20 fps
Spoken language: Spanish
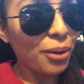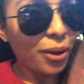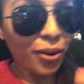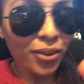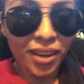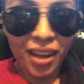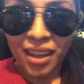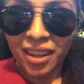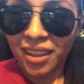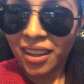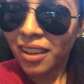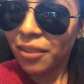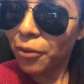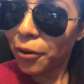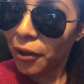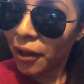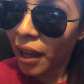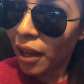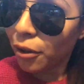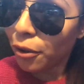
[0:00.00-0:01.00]
pero ya dije,
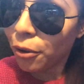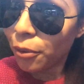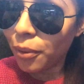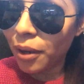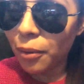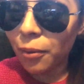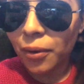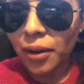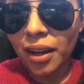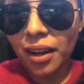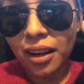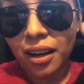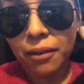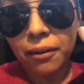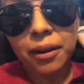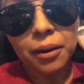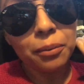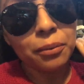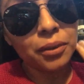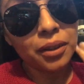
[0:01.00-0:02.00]
bueno, ya no lo voy a volver a
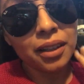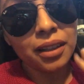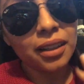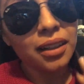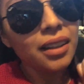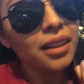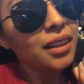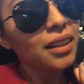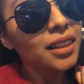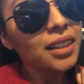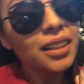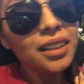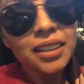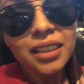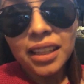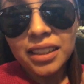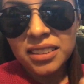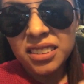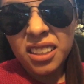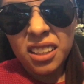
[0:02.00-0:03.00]
grabar porque
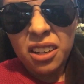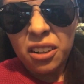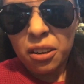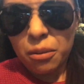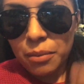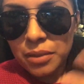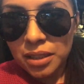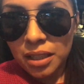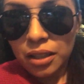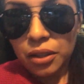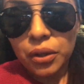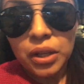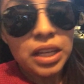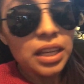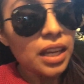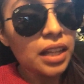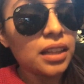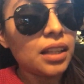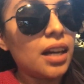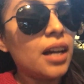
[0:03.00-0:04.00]
ya estaba comenzando a
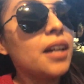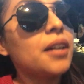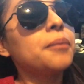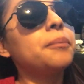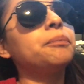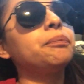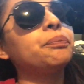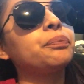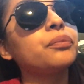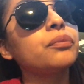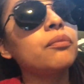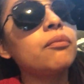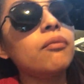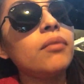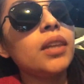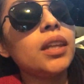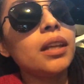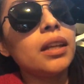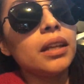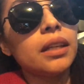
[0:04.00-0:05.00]
inquietar.
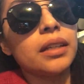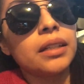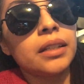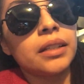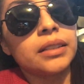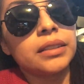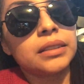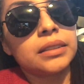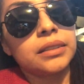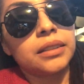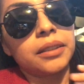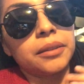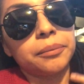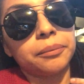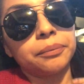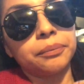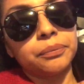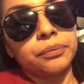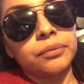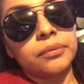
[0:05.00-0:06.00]
Y
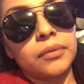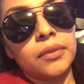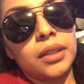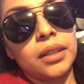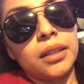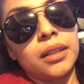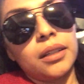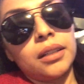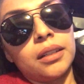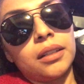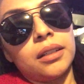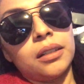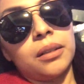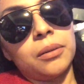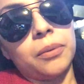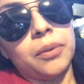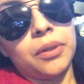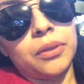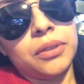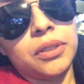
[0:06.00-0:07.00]
este,
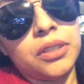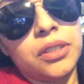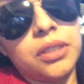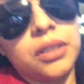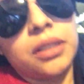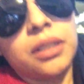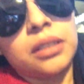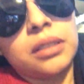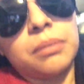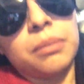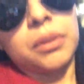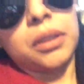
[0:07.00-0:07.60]
y bueno, sí, chicas,